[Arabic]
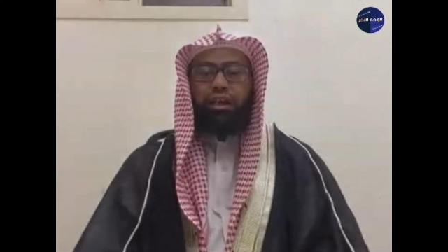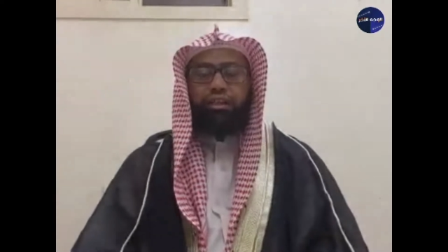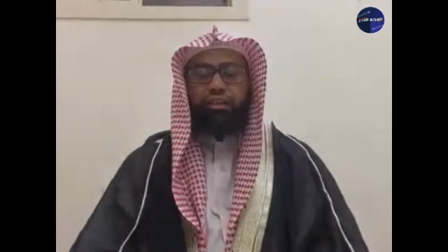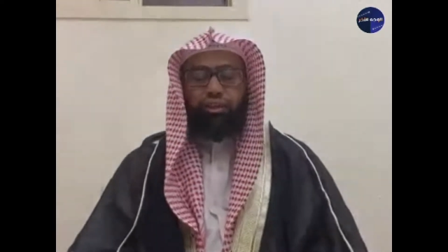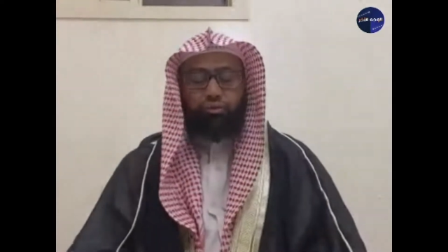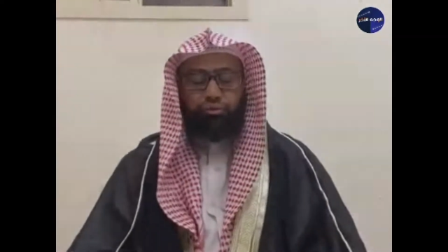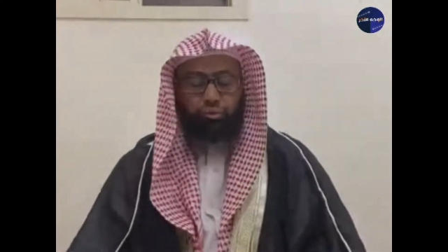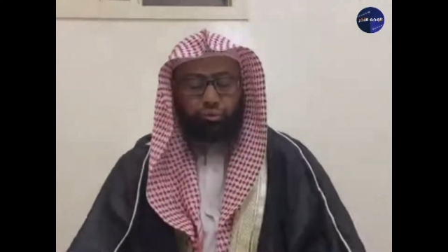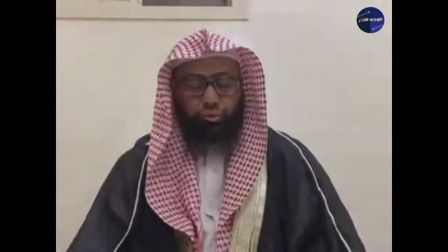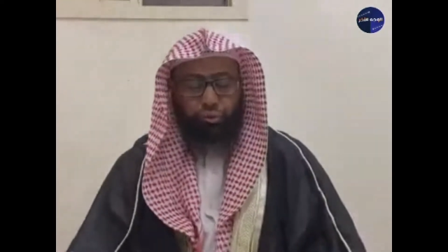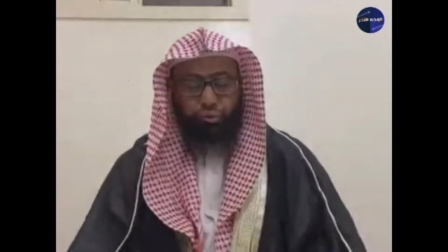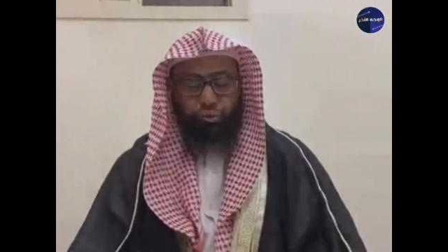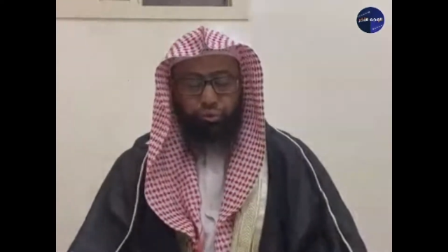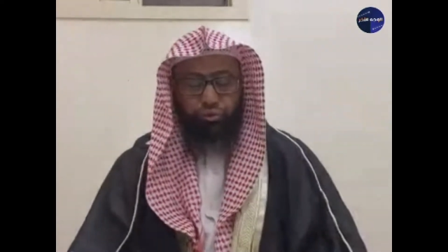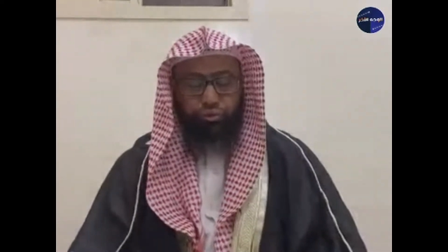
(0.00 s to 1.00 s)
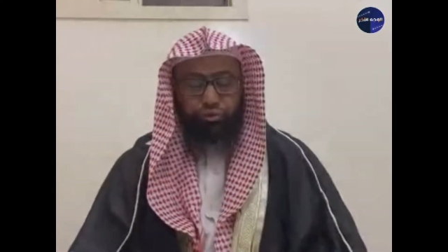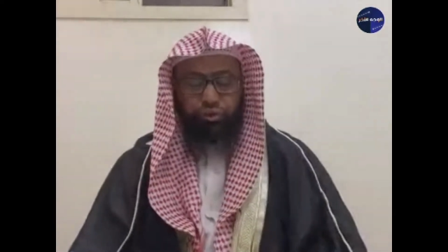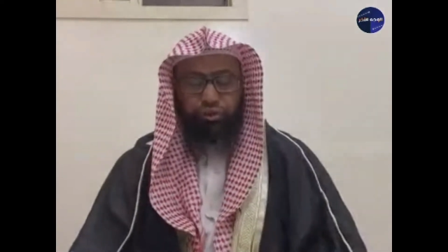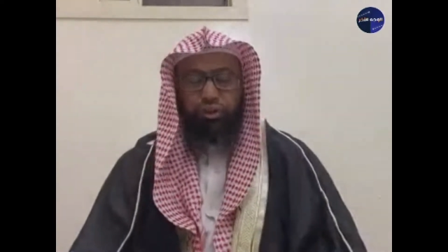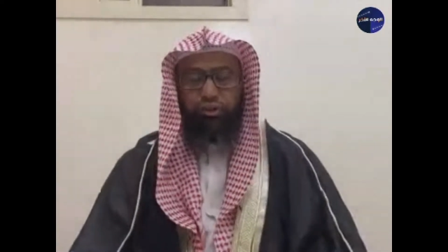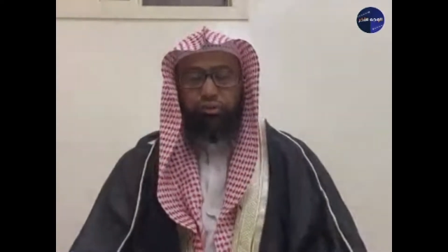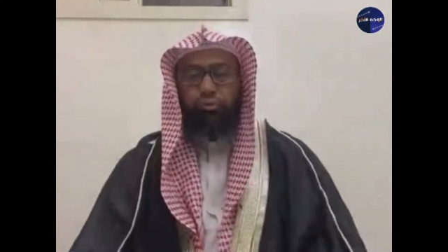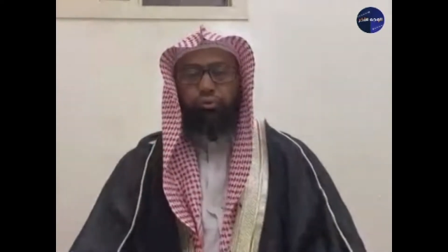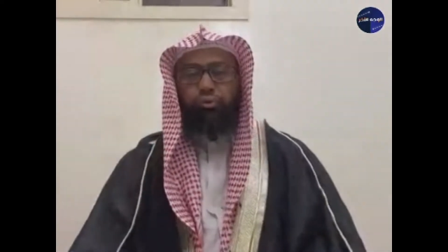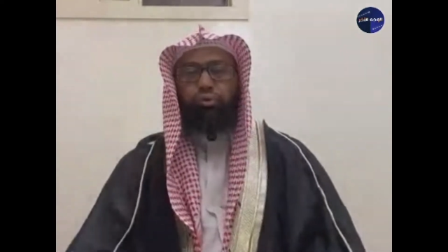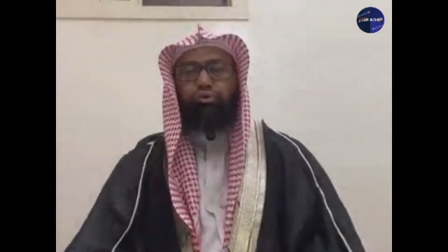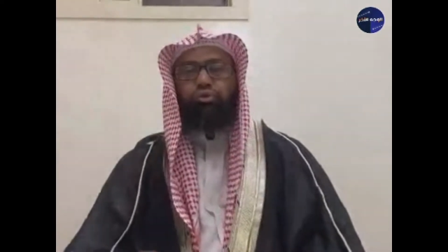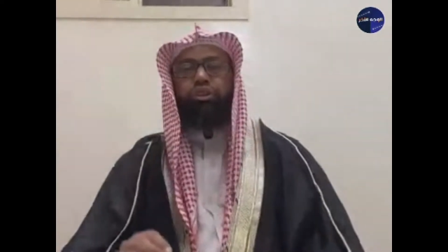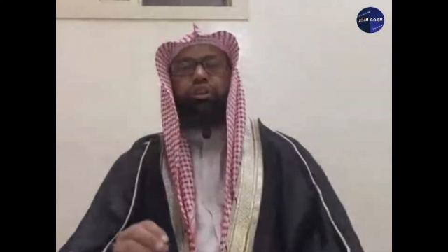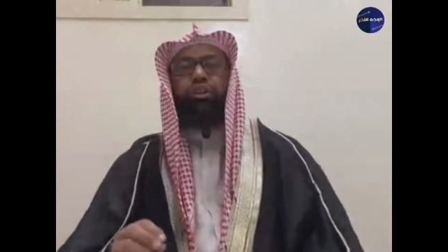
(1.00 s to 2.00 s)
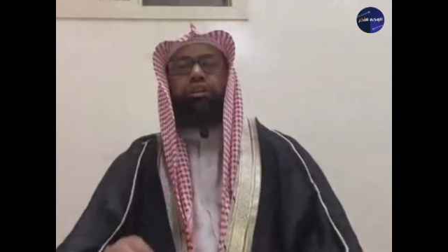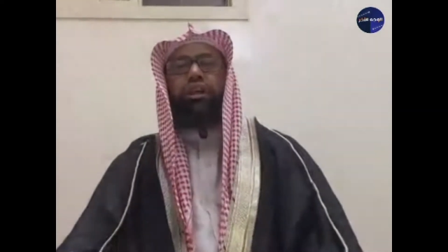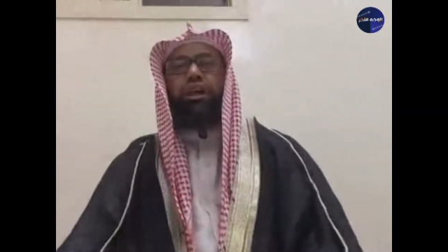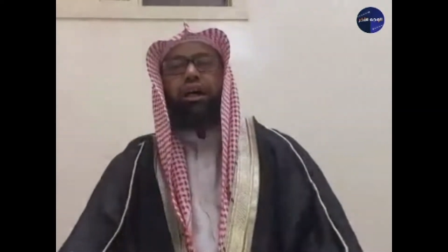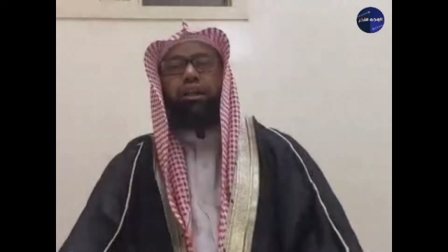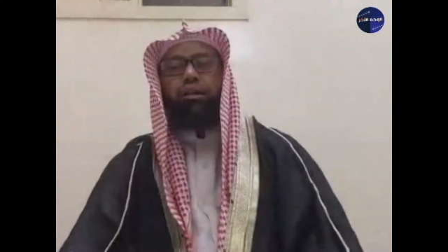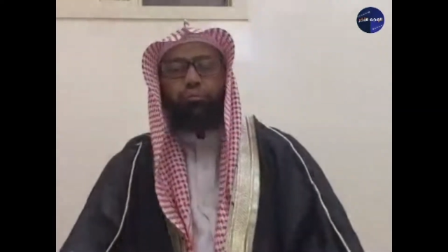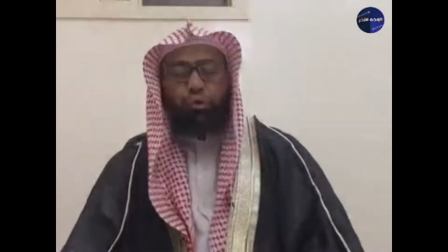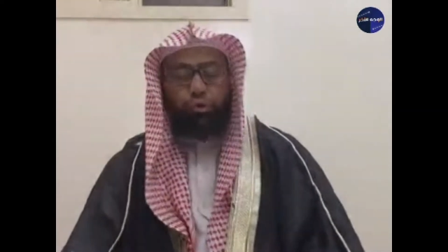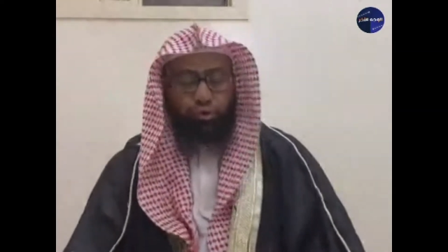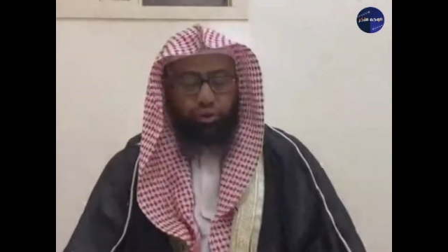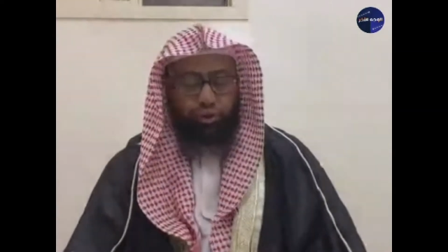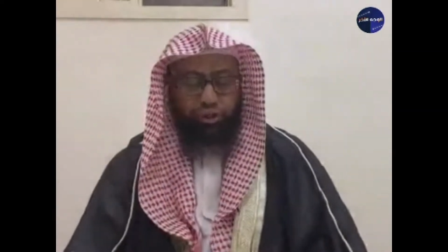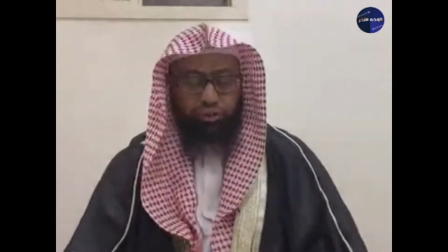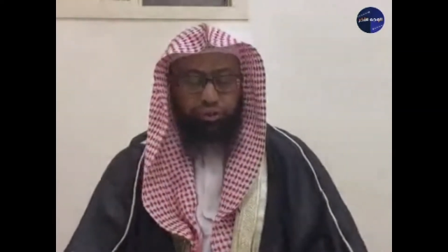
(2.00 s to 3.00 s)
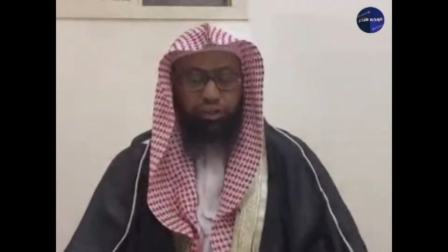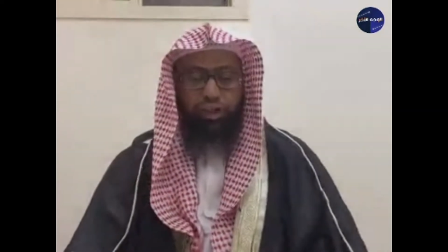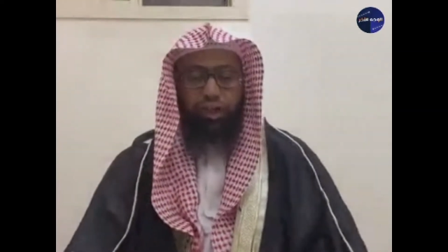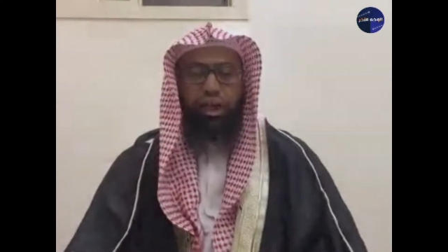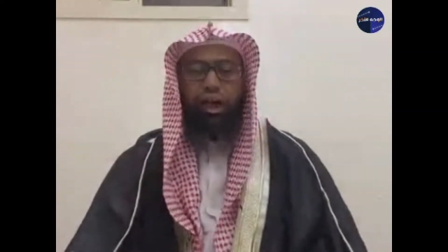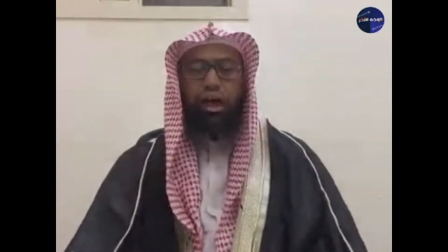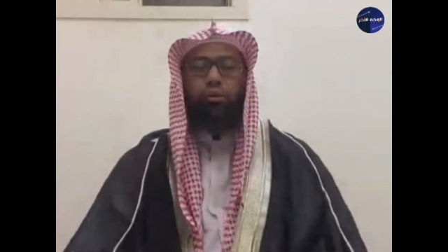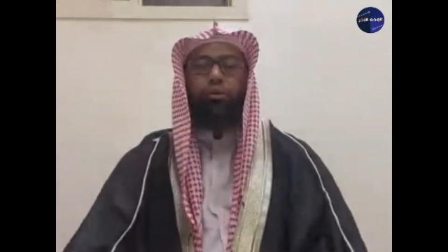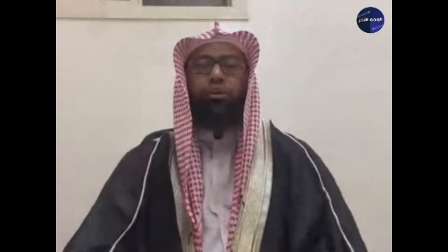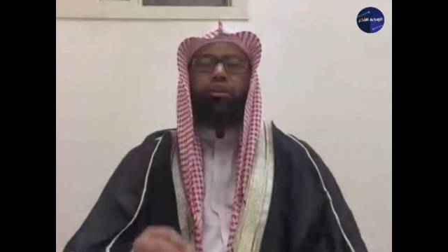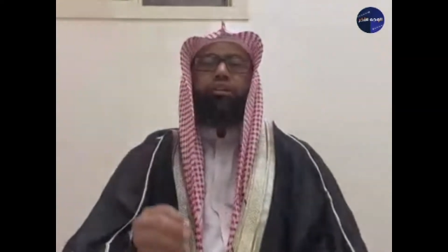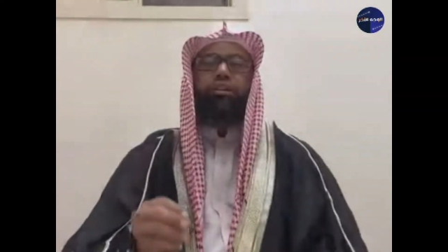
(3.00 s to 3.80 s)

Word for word: مثل هذه الطقوس طقوس إحياء المولد نعم.